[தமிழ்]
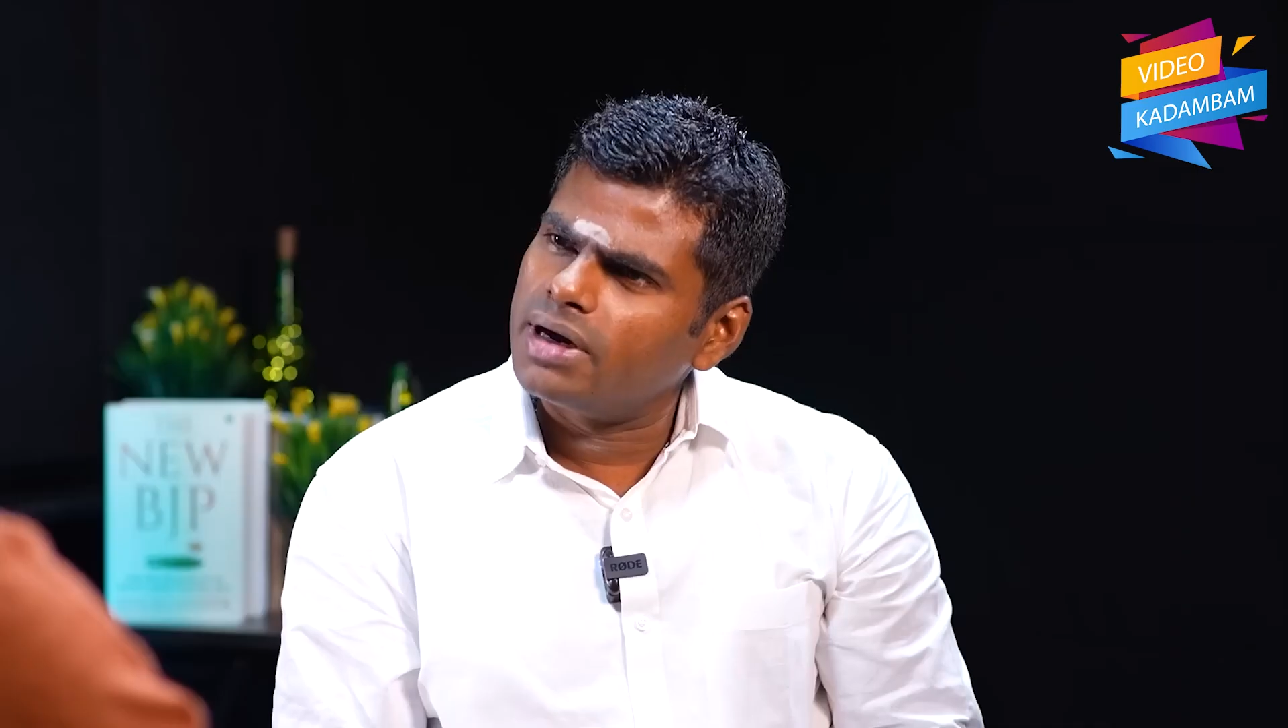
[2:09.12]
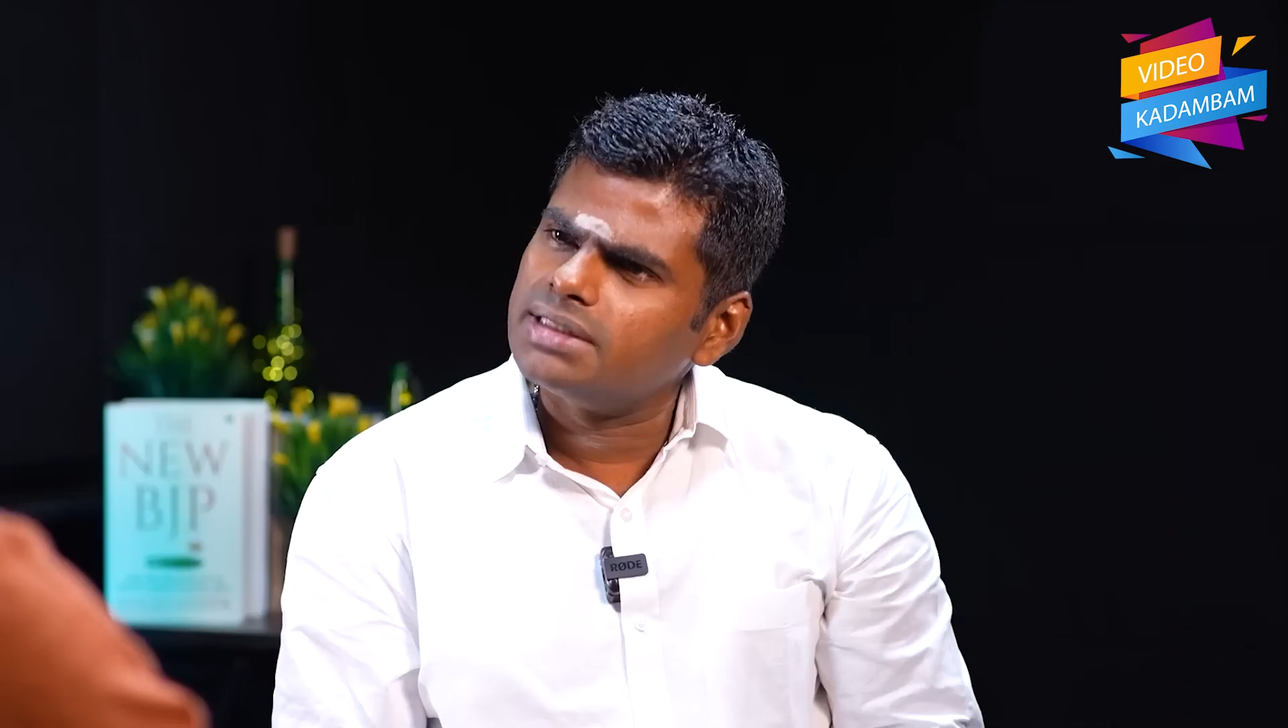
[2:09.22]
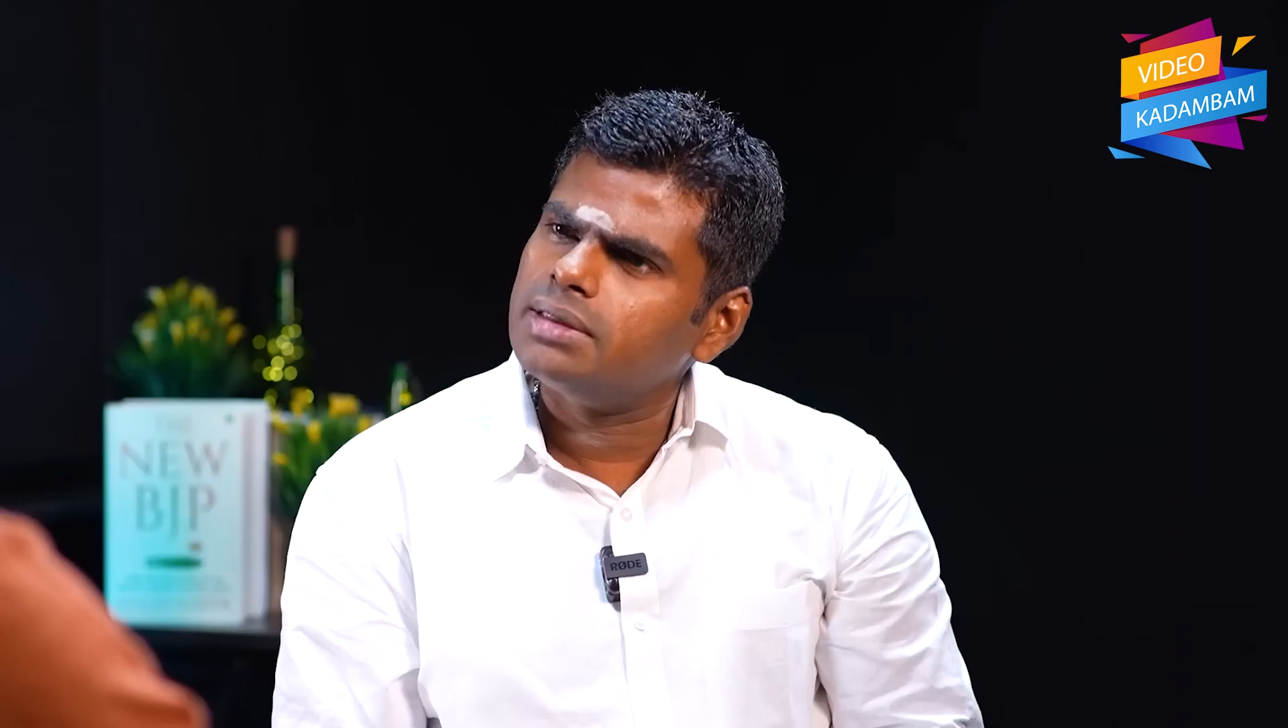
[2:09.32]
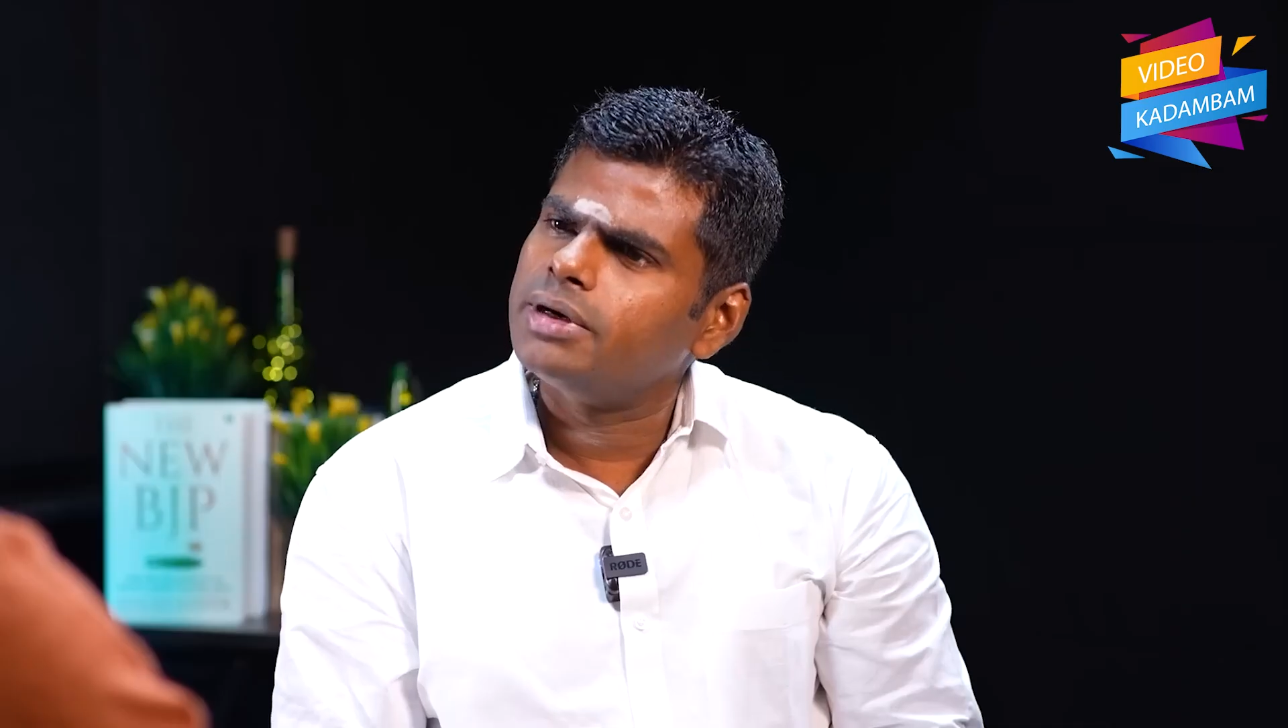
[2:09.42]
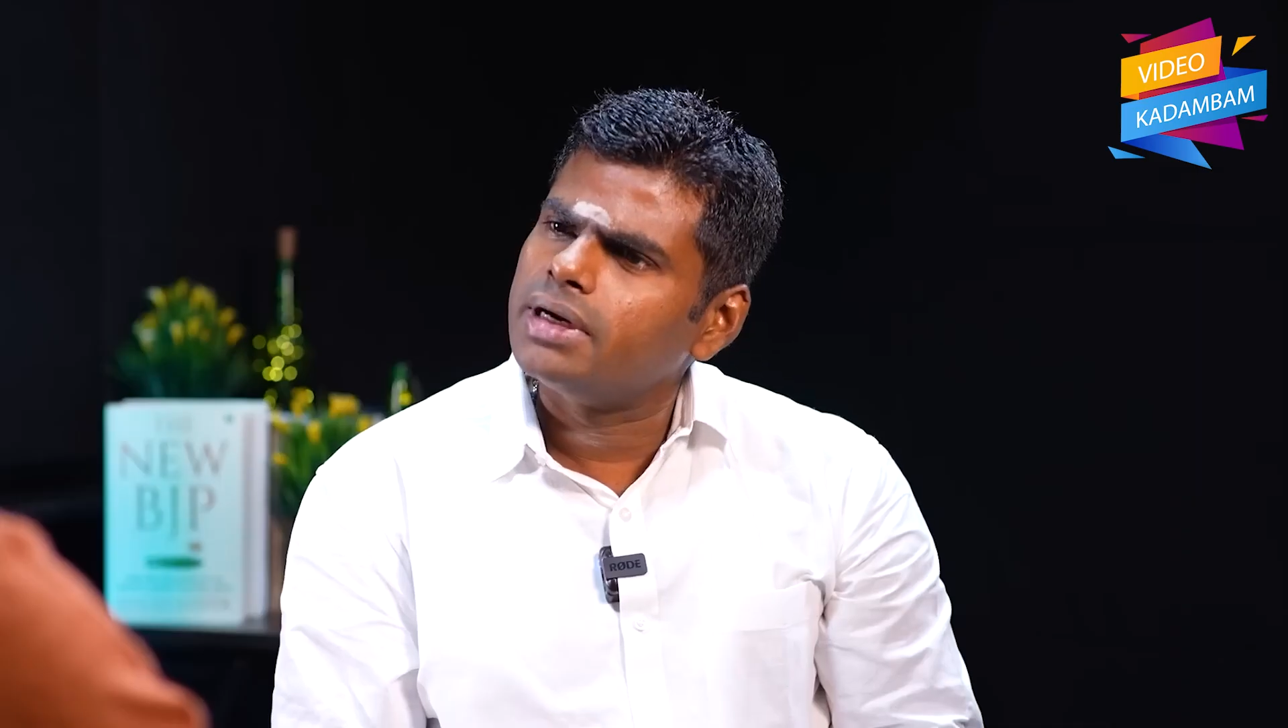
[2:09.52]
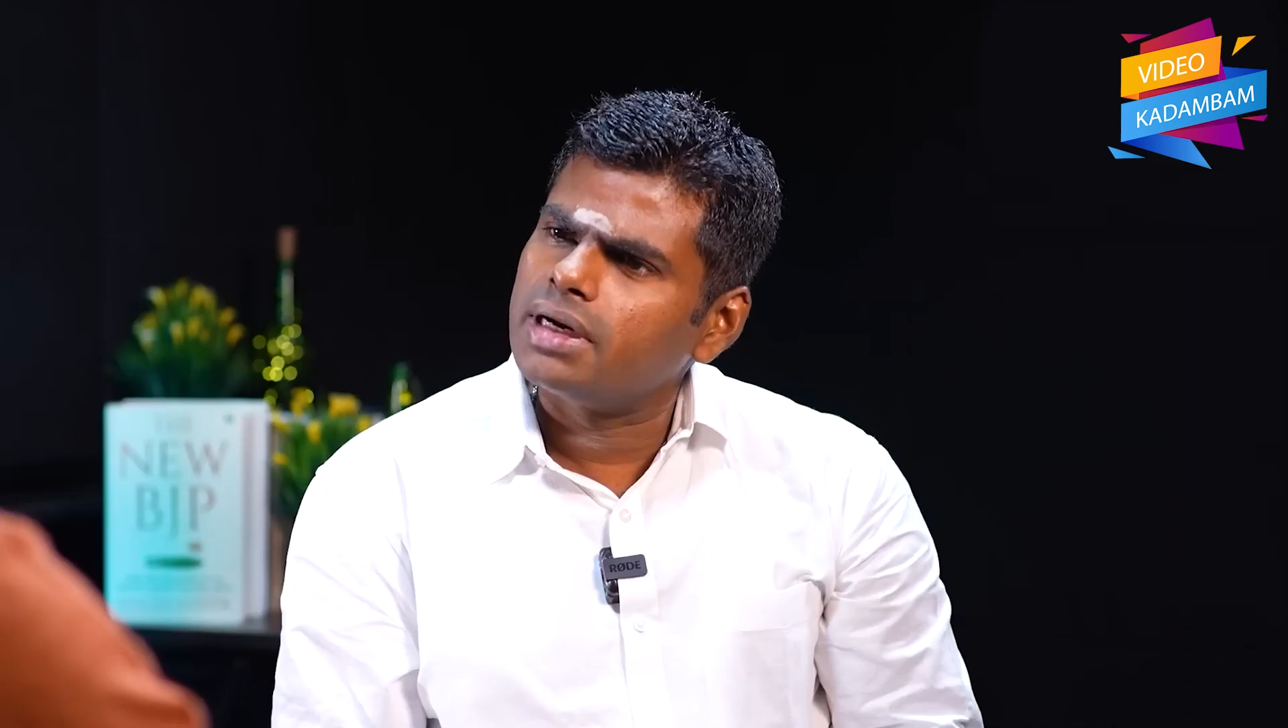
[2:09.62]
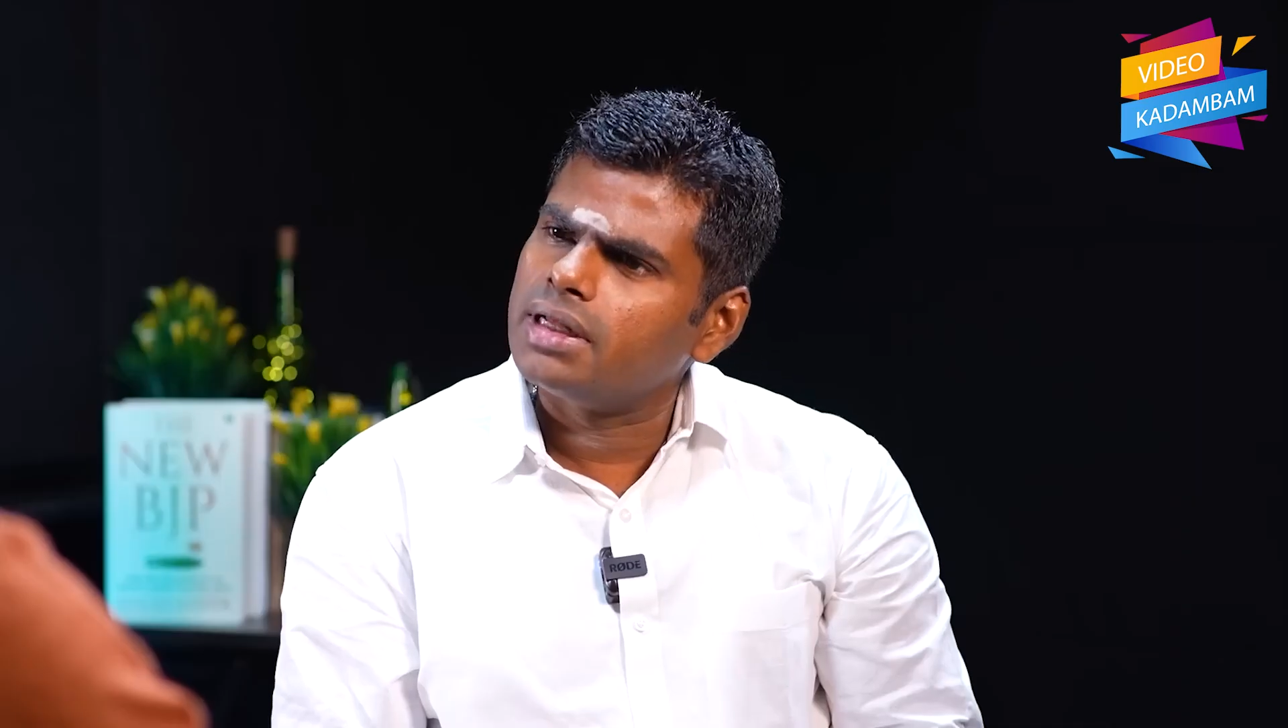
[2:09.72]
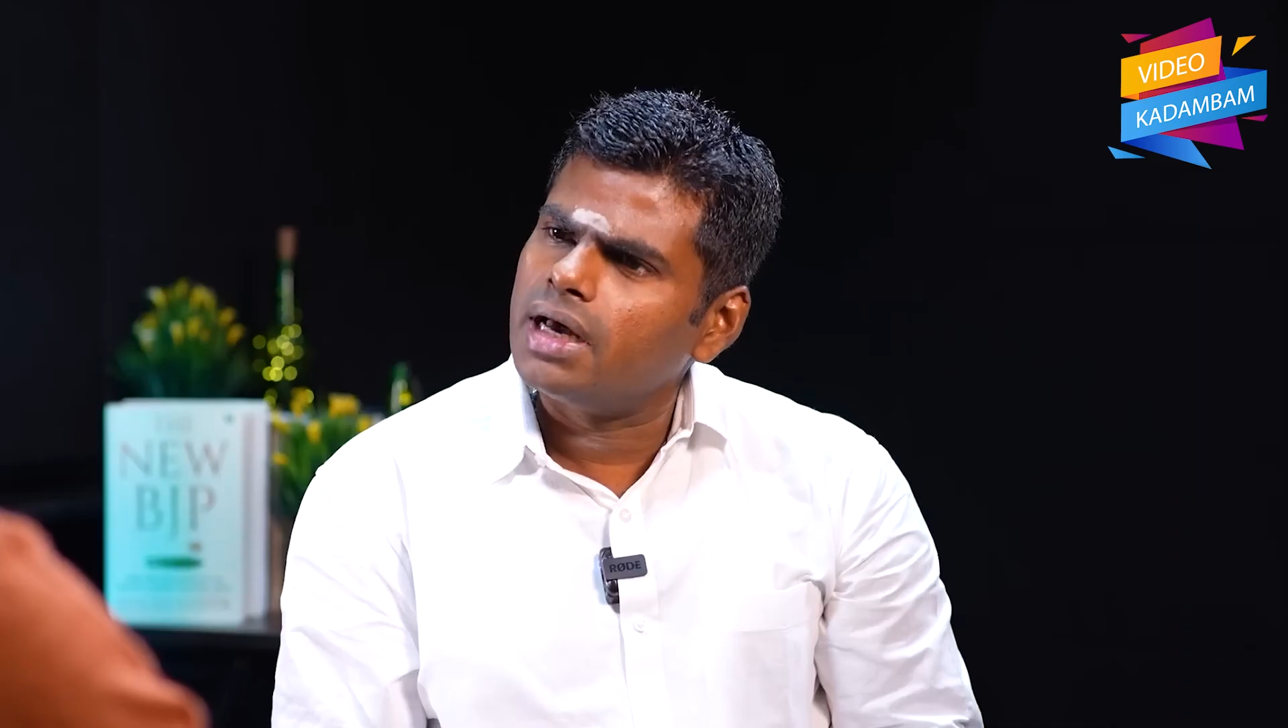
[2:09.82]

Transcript: ரொம்ப கஷ்டப்பட்டுக்கிட்டு